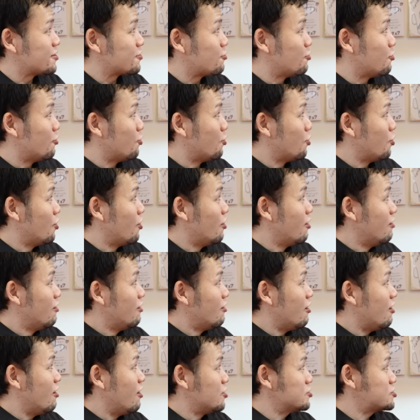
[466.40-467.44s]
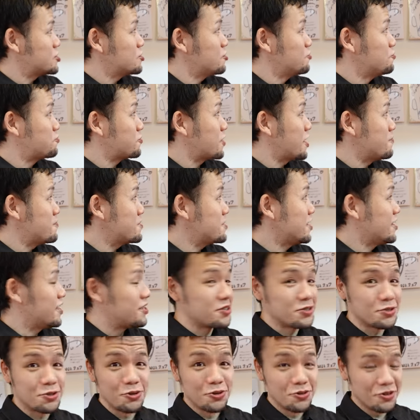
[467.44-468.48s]
いこう味の深みが
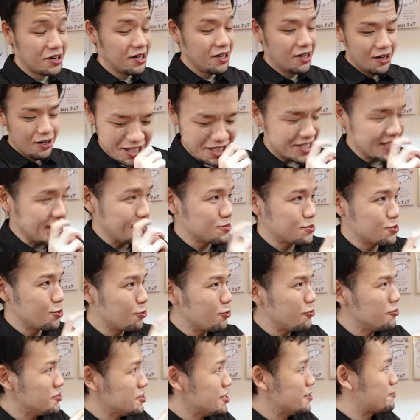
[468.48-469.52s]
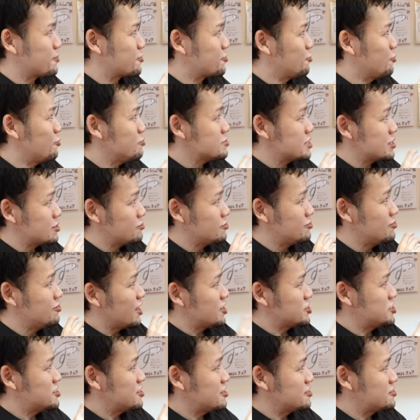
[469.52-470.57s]
あるというかでしかもそこにやっぱ餃子の
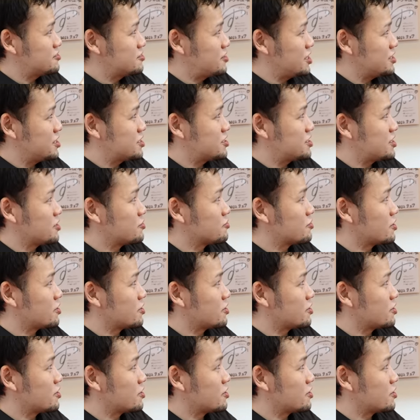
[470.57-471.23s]
味が出てきてる